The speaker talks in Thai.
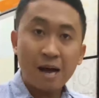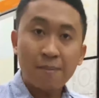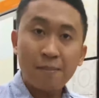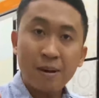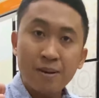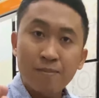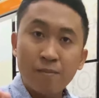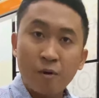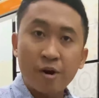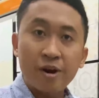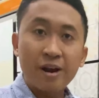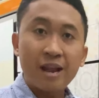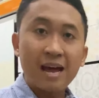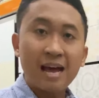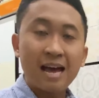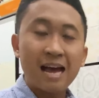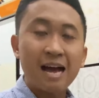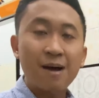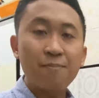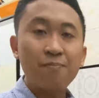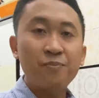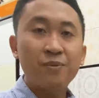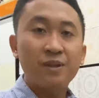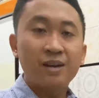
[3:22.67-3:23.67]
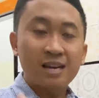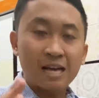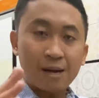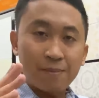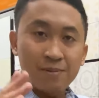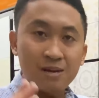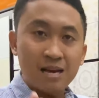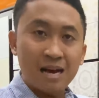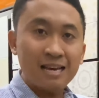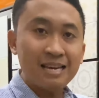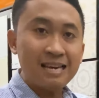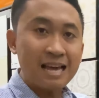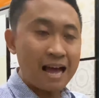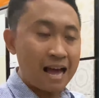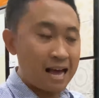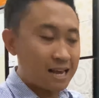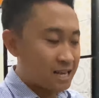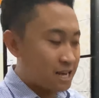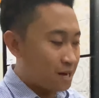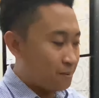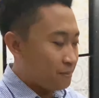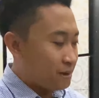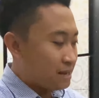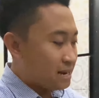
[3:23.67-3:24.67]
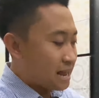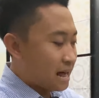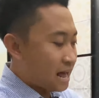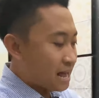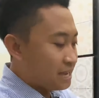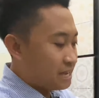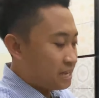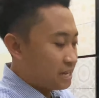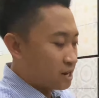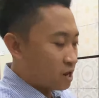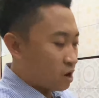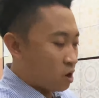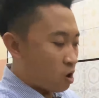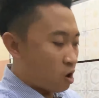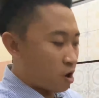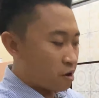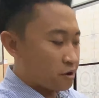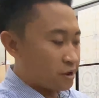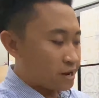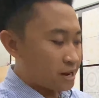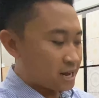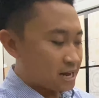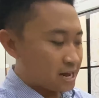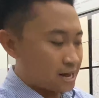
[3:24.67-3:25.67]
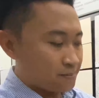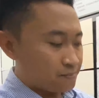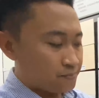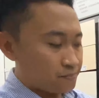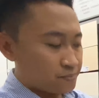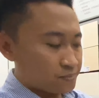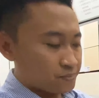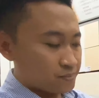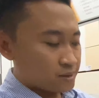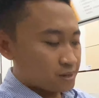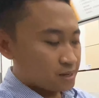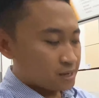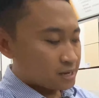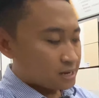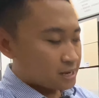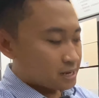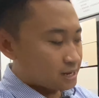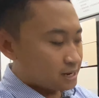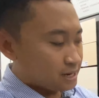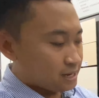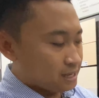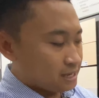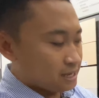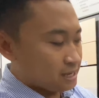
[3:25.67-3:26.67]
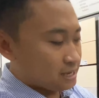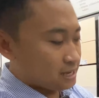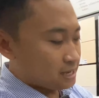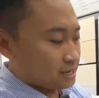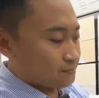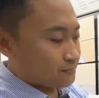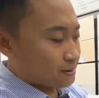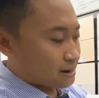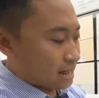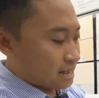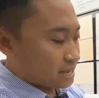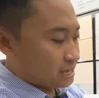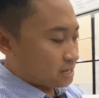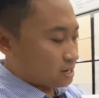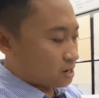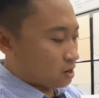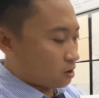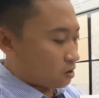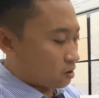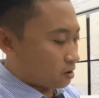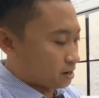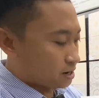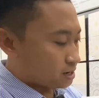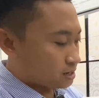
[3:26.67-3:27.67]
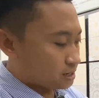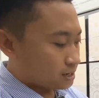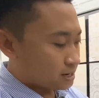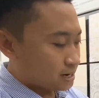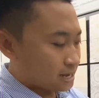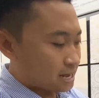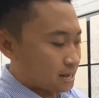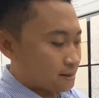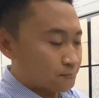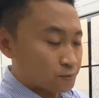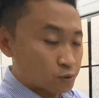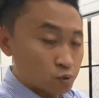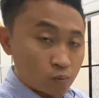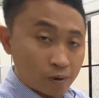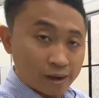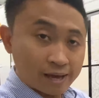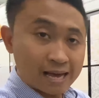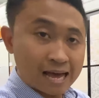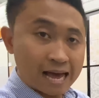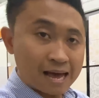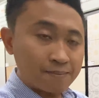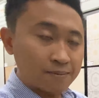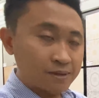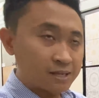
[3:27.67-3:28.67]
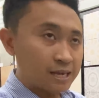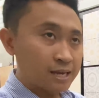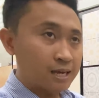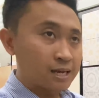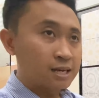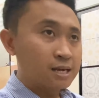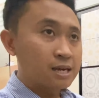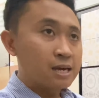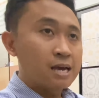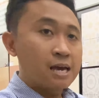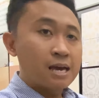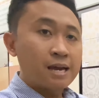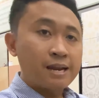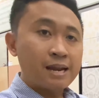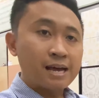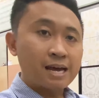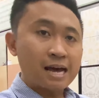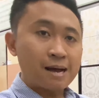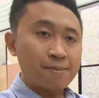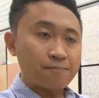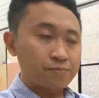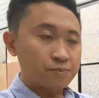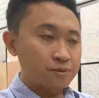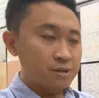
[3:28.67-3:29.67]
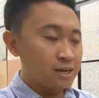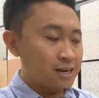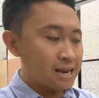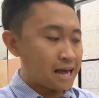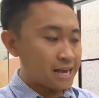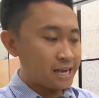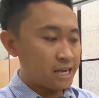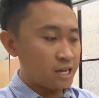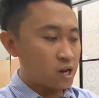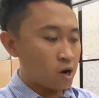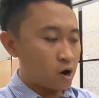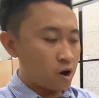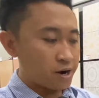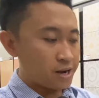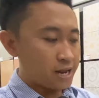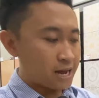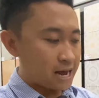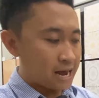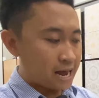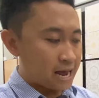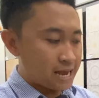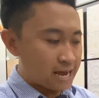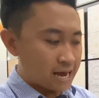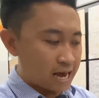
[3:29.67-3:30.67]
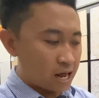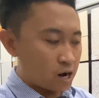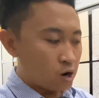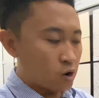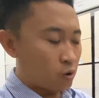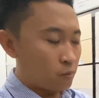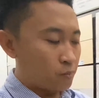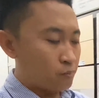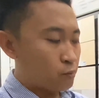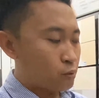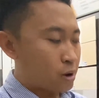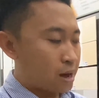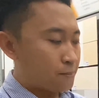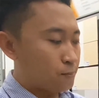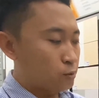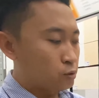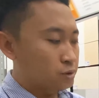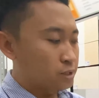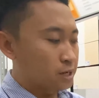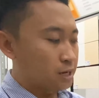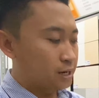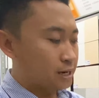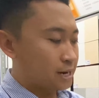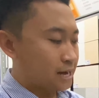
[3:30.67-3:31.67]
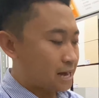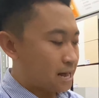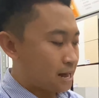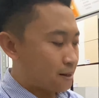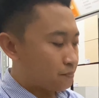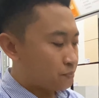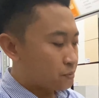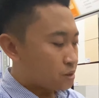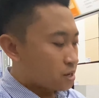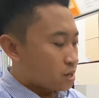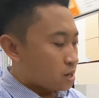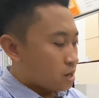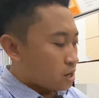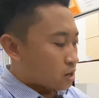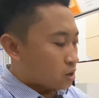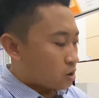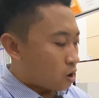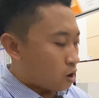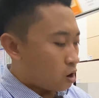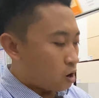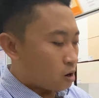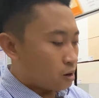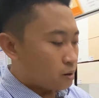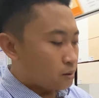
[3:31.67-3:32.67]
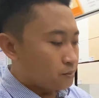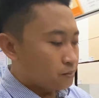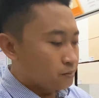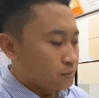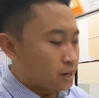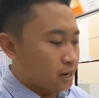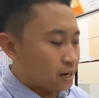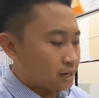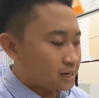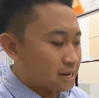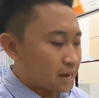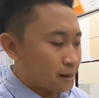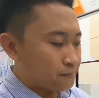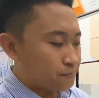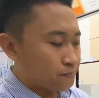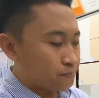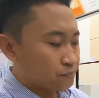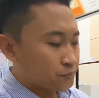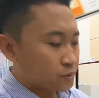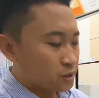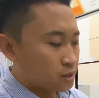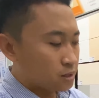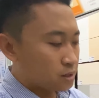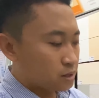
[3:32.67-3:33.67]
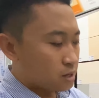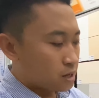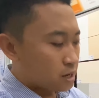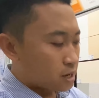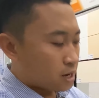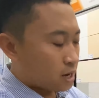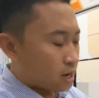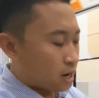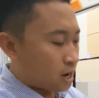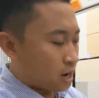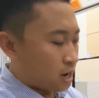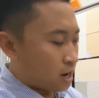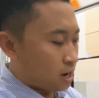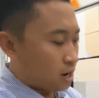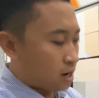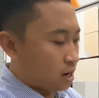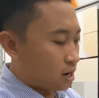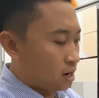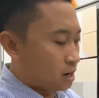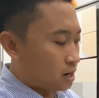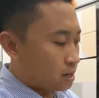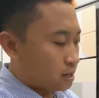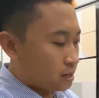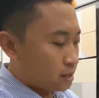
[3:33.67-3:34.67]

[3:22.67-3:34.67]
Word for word: งไม่หมดนะครับกระเบื้องยางยังมีลายหินอ่อนด้วยนะครับนี่เป็นลายหินอ่อนนะครับ สวยงามจริงๆนะครับ ซึ่งลายหินอ่อนเนี่ยให้อารมณ์ความรู้สึกนะครับ ก็เหมือนกับเอ่อ